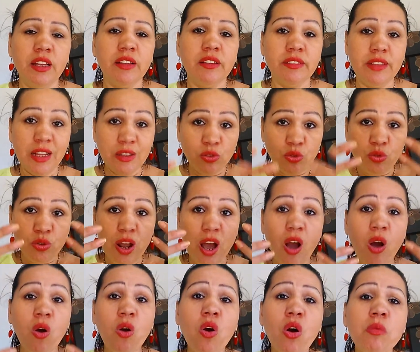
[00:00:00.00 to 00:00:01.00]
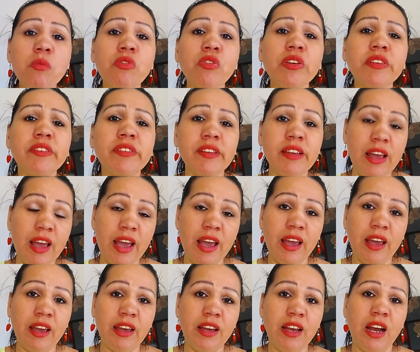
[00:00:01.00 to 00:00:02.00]
Natural como você
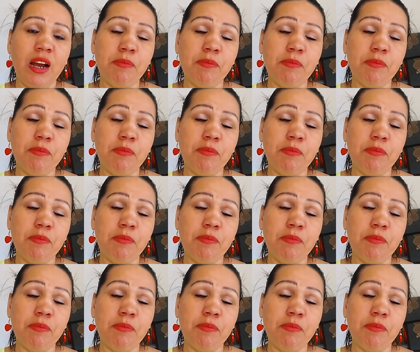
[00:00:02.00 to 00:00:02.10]
é.